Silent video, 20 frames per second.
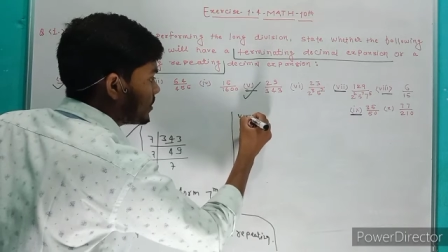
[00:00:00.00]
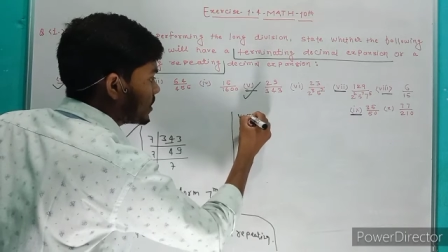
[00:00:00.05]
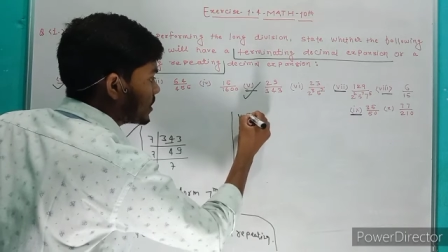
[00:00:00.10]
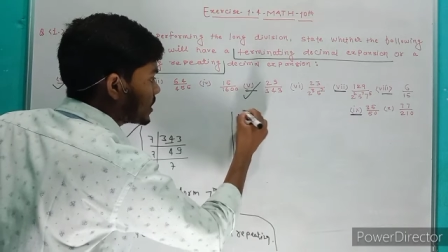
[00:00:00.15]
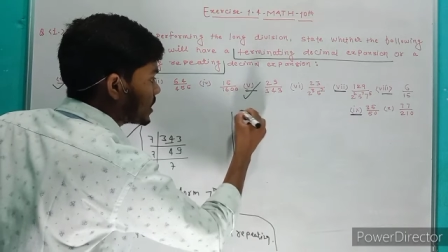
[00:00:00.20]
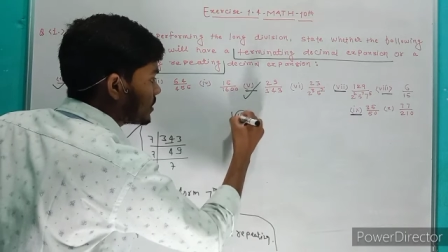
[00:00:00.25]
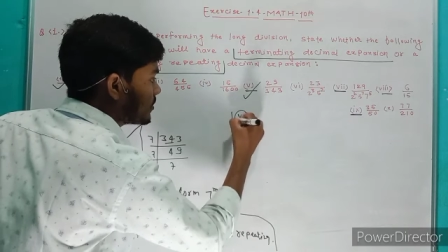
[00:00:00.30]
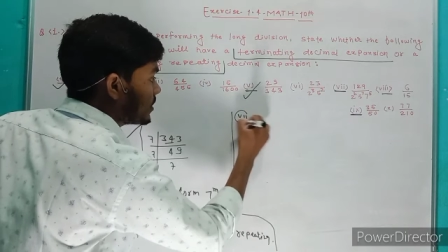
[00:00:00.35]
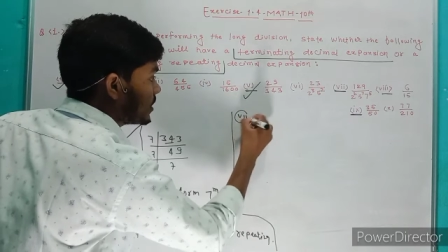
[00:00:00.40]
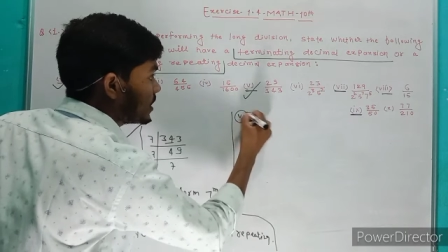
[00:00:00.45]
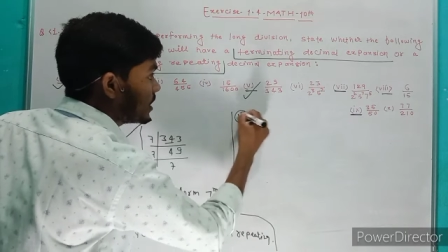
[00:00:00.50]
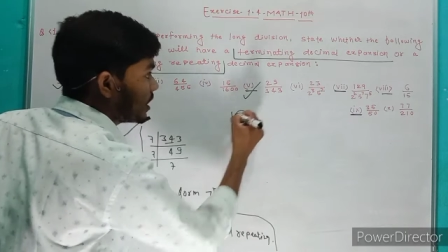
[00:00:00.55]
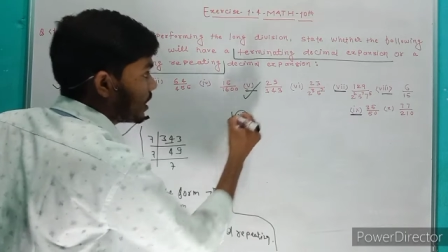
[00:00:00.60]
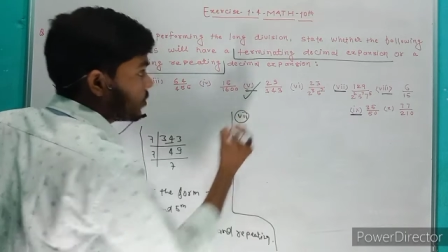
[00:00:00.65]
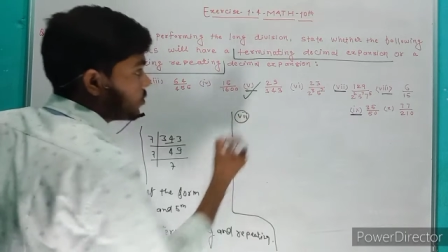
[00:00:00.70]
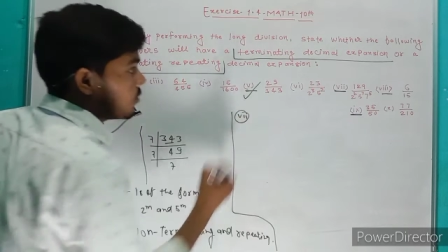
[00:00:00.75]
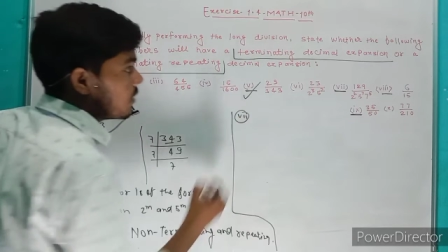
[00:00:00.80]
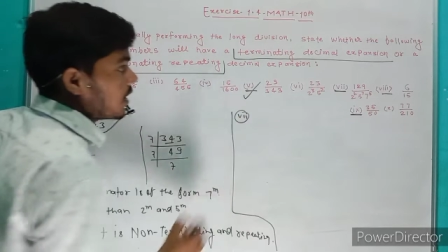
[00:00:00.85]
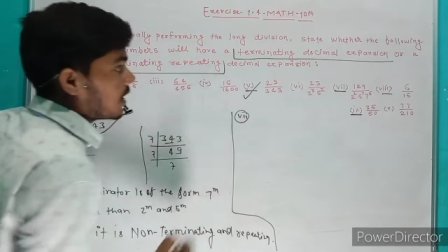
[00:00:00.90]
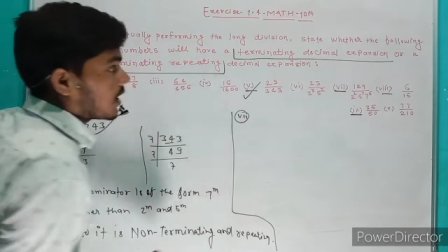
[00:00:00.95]
नंबर सेवन
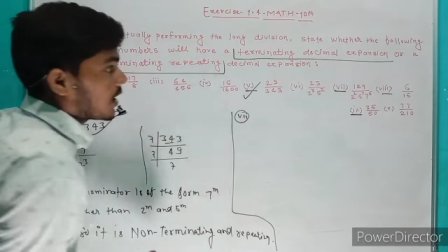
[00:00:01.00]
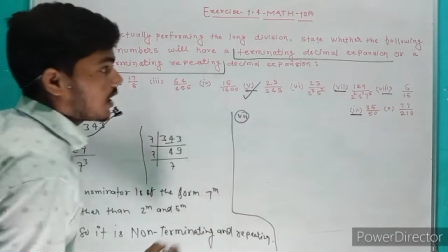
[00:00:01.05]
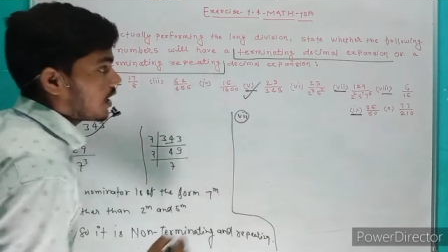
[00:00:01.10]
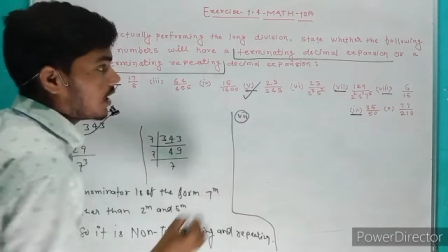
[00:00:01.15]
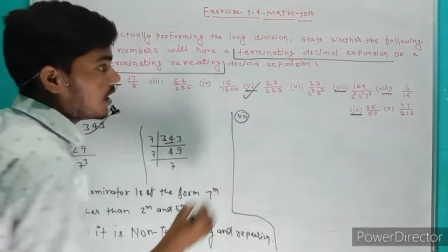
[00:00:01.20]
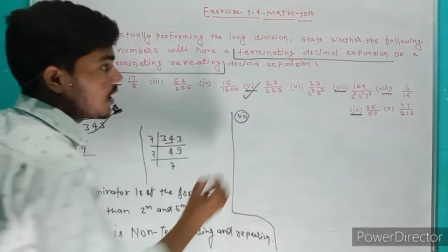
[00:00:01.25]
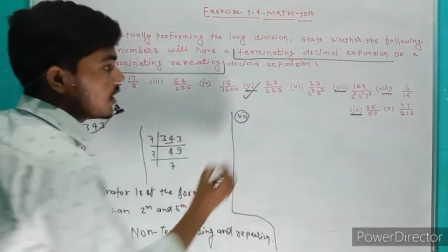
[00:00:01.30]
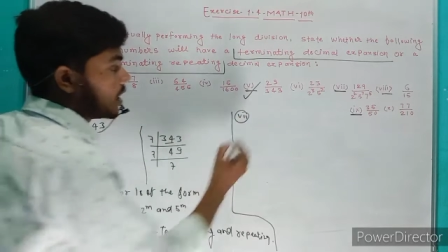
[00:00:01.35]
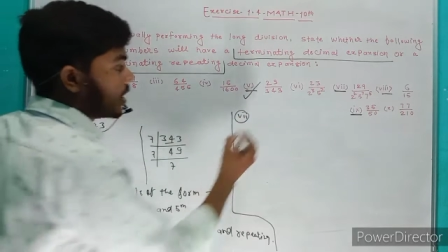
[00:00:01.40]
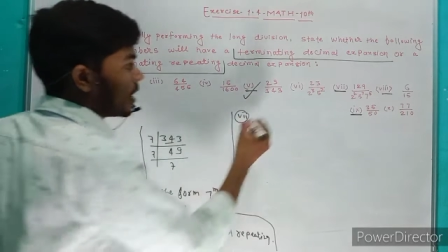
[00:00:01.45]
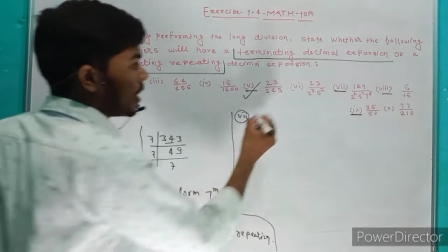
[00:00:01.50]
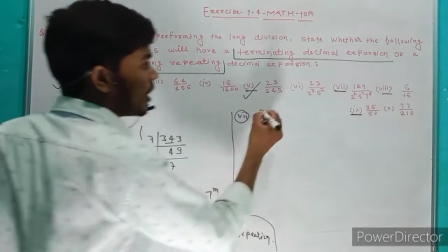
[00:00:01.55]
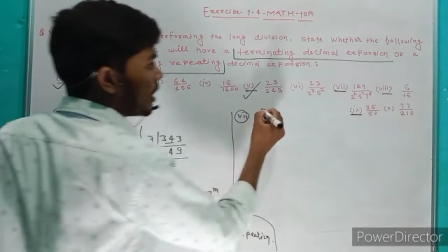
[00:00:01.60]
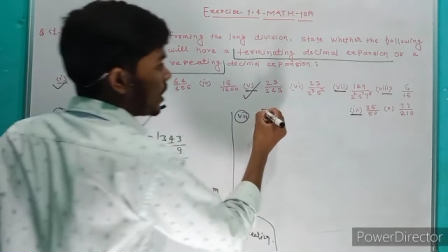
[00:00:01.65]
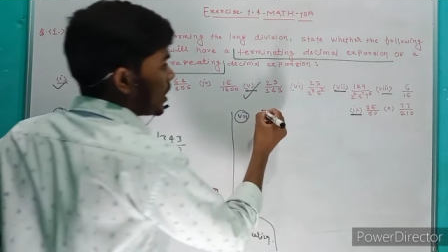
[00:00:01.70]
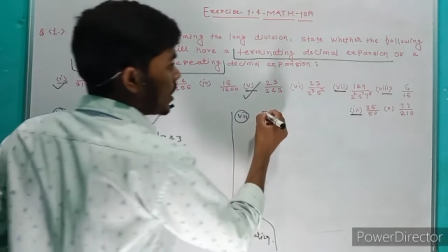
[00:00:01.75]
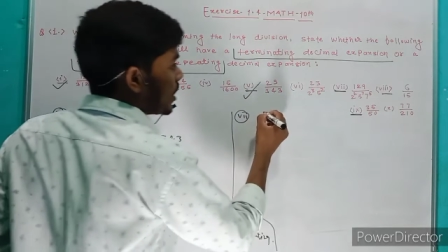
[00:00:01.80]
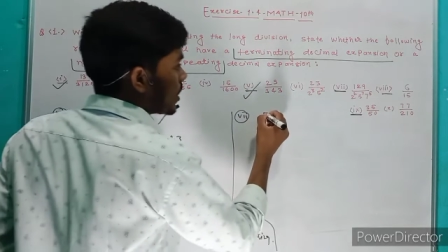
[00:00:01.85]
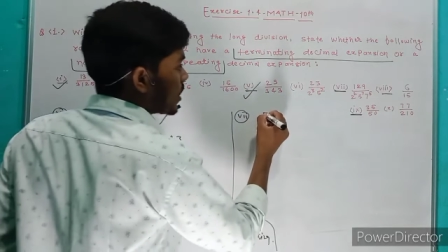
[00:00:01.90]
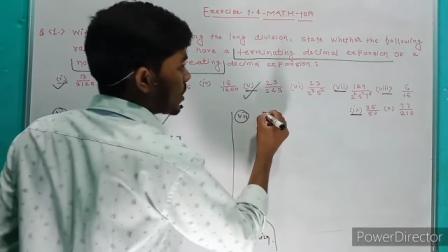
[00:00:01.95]
दिया हुआ है
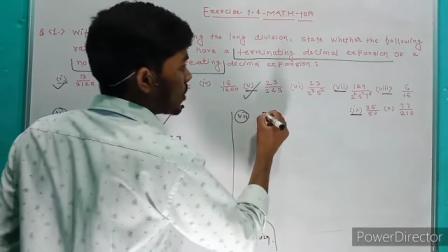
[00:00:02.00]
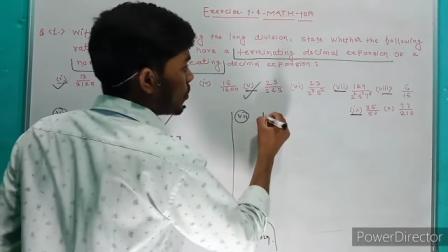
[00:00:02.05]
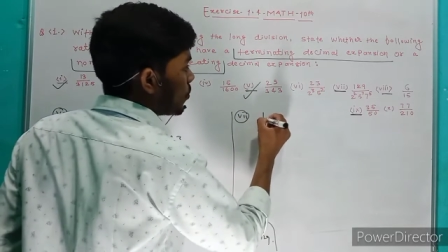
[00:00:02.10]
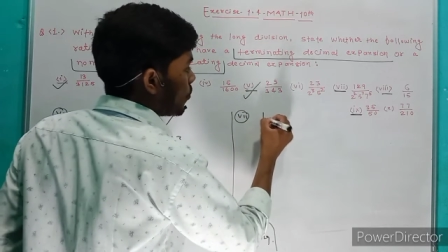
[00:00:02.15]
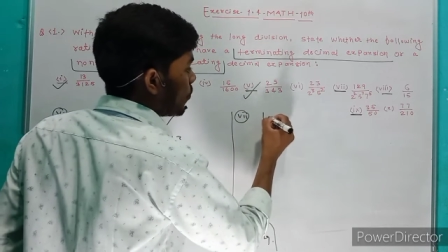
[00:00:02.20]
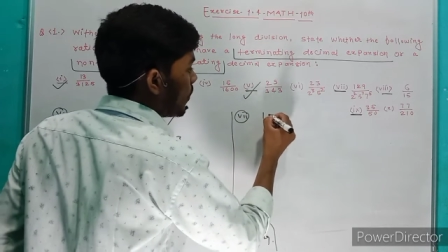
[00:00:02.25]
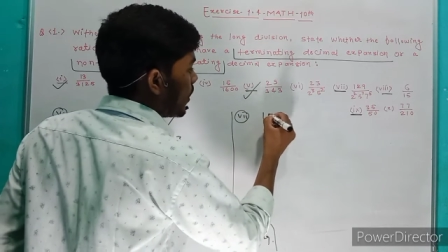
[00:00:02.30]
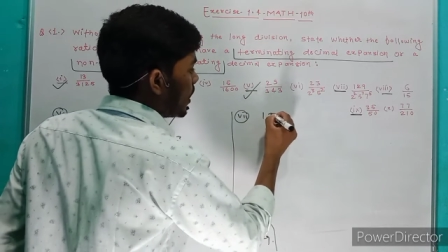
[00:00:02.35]
कि